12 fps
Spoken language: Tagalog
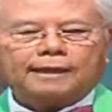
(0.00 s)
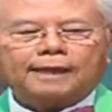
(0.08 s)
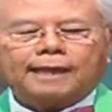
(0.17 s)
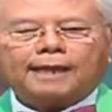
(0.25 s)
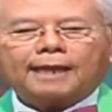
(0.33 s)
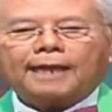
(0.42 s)

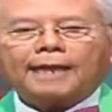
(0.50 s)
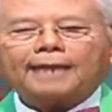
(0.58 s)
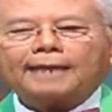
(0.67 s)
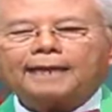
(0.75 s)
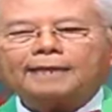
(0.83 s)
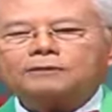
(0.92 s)
Kaya
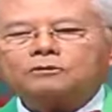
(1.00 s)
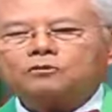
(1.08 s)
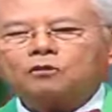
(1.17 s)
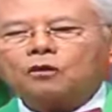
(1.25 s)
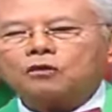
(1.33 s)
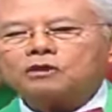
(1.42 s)
ang
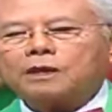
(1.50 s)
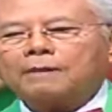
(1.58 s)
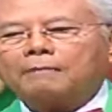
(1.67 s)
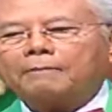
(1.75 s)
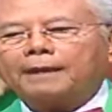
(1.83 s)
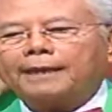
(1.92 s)
turo sa
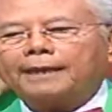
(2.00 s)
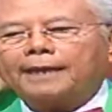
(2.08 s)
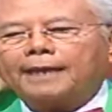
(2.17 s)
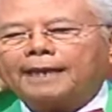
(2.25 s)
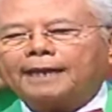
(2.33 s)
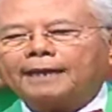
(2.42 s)

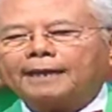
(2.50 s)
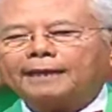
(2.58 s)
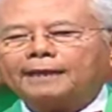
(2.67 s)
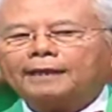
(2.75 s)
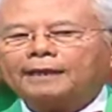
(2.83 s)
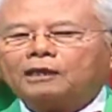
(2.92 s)
Biblia,
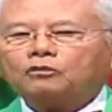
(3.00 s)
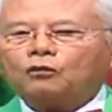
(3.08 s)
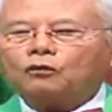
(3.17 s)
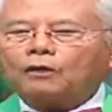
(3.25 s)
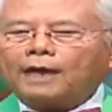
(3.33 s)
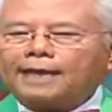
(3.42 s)
ituon
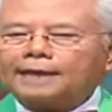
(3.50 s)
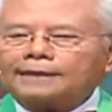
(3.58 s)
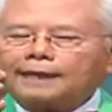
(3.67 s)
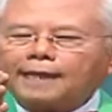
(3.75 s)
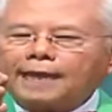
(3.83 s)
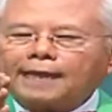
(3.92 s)
natin
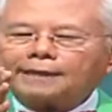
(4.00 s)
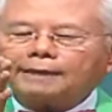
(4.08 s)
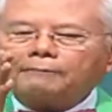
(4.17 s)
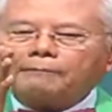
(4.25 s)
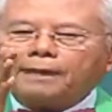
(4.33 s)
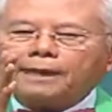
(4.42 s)
ang ating
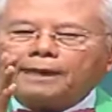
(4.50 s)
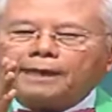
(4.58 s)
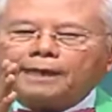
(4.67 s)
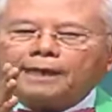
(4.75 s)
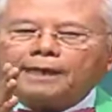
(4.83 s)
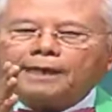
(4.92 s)

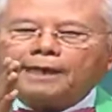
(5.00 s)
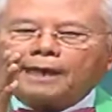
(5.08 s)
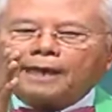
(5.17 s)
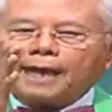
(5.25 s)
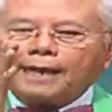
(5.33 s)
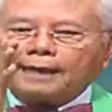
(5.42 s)
paningin
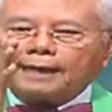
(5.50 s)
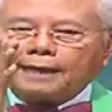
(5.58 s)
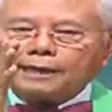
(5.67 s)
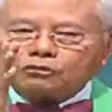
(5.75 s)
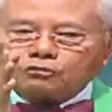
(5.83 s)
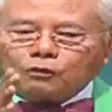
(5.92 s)
kay
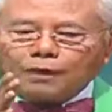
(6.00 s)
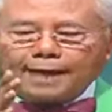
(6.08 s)
Kristo lang.